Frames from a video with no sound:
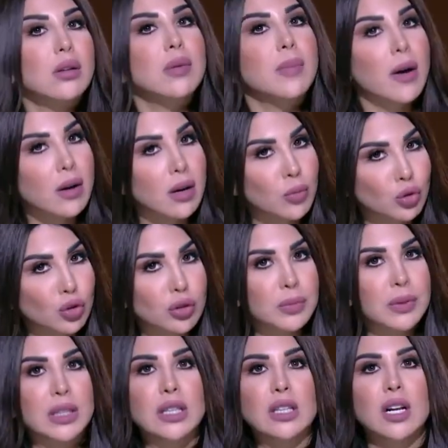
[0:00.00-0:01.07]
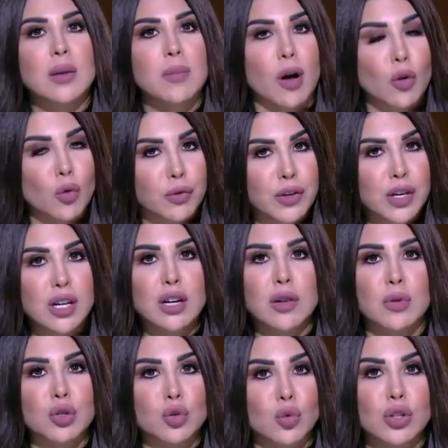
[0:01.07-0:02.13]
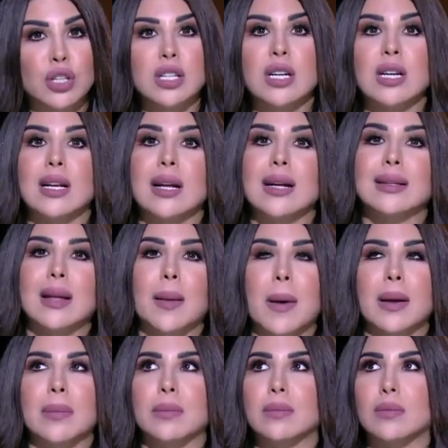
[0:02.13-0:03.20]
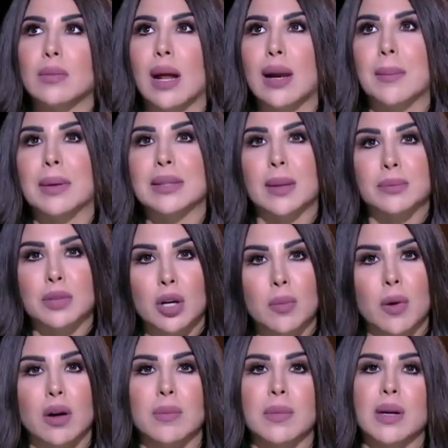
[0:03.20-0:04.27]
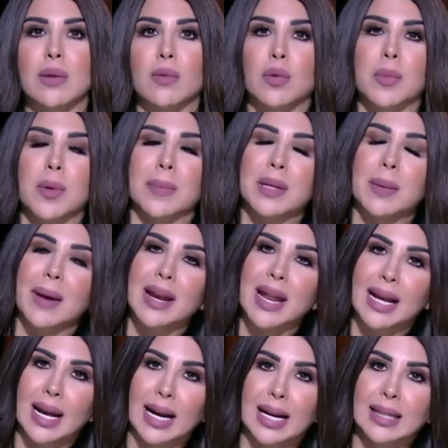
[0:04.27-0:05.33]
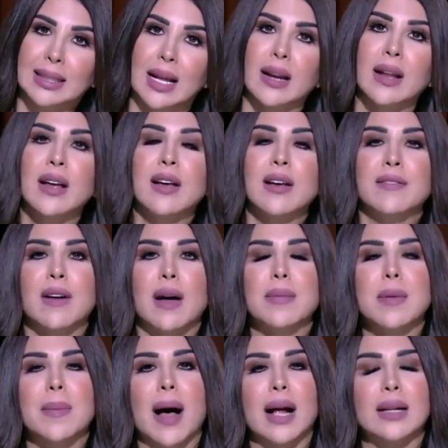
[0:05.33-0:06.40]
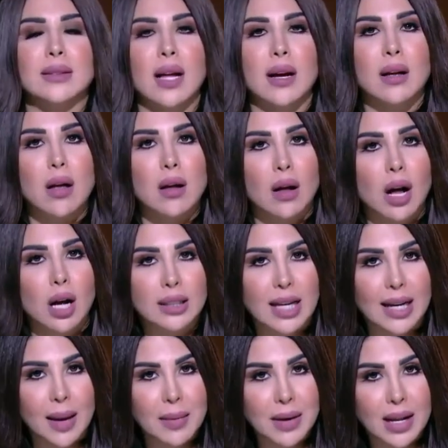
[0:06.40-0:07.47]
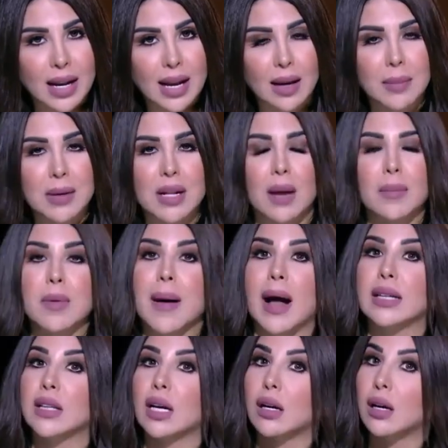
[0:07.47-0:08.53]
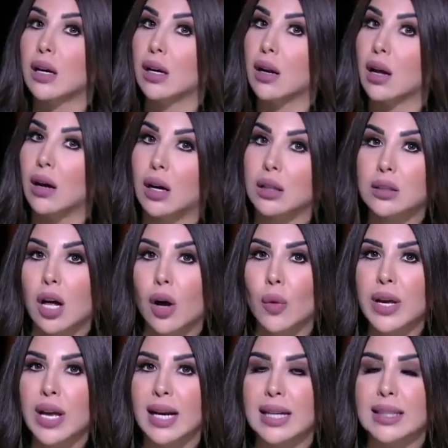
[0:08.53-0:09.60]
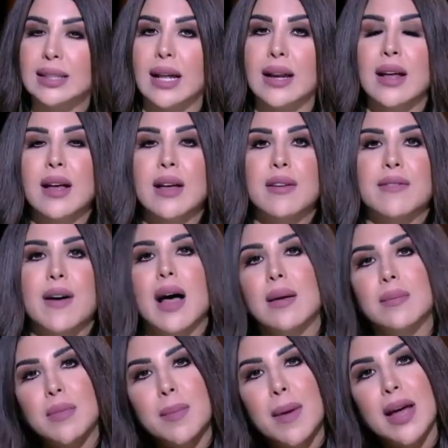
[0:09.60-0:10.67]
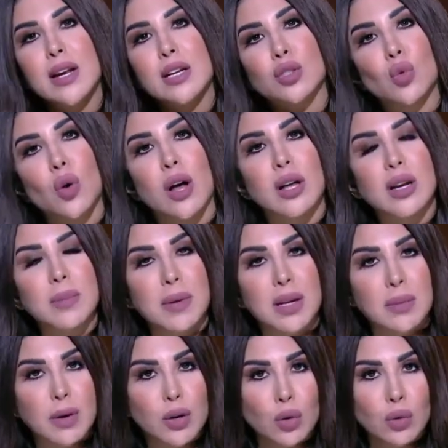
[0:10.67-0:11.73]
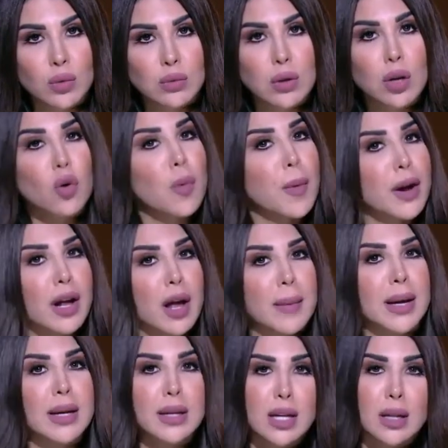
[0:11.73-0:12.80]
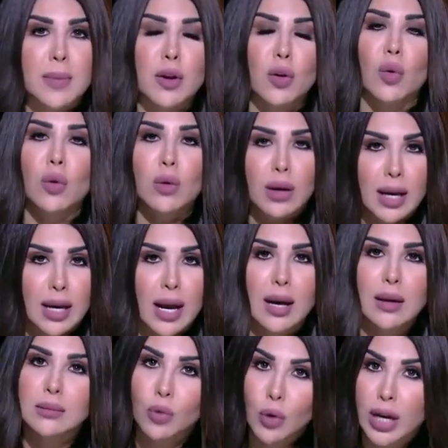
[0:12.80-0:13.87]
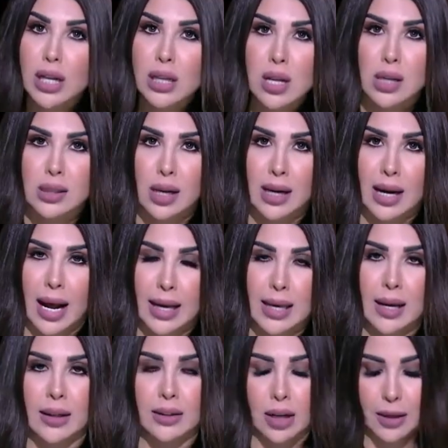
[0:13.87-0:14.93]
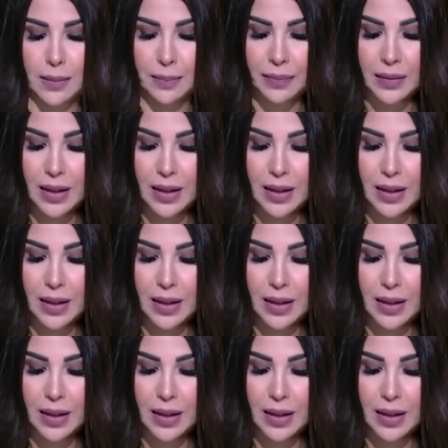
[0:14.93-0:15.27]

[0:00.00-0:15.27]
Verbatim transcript: كبار المطربين المعروفين المشهورين اللي طبعا لما انت بتكبر وبتبقى ناجح جدا فبيبقى عندك قاعده جماهيريه كبيره بيبقى عندك علاقات قويه جدا فبما ان الصغيرين بيتمنعوا الكبار كمان يتمنعوا هي وجهه نظر الحقيقه طيب